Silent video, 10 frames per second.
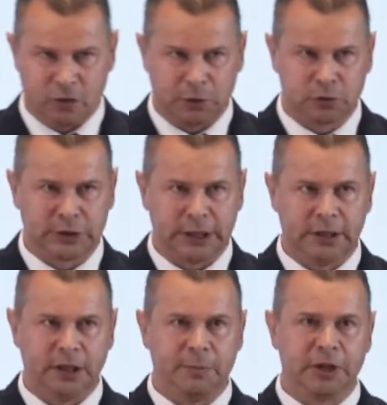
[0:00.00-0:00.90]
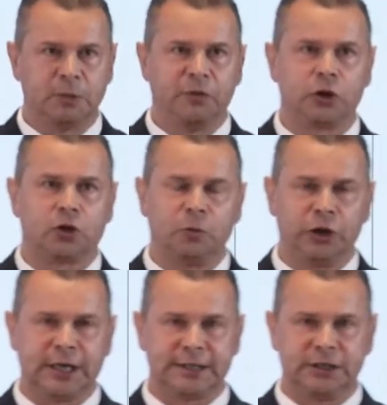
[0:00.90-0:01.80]
bo tutaj nie będę mówić o
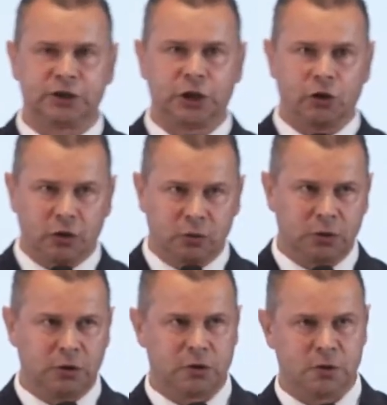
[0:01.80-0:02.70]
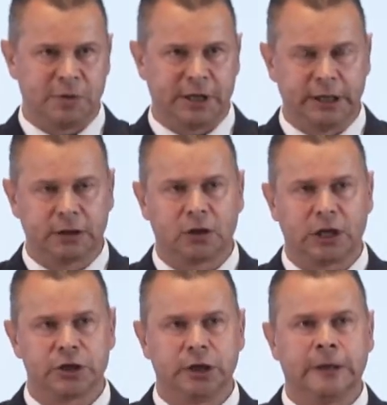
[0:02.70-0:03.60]
komunikacji szeroko rozumianej, tylko
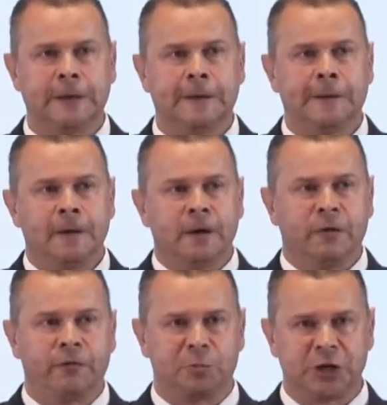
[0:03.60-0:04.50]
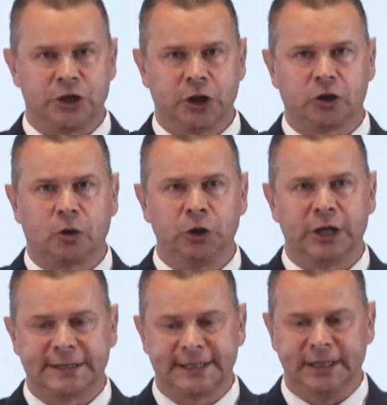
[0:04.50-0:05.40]
raczej w obszarze
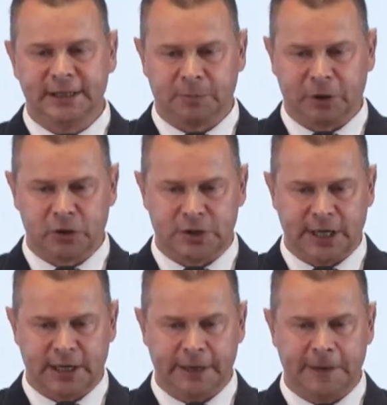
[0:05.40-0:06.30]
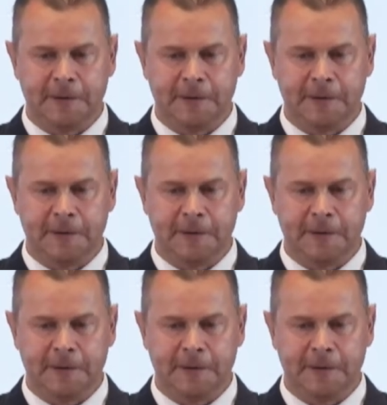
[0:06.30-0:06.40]
komunikacji interpersonalnej.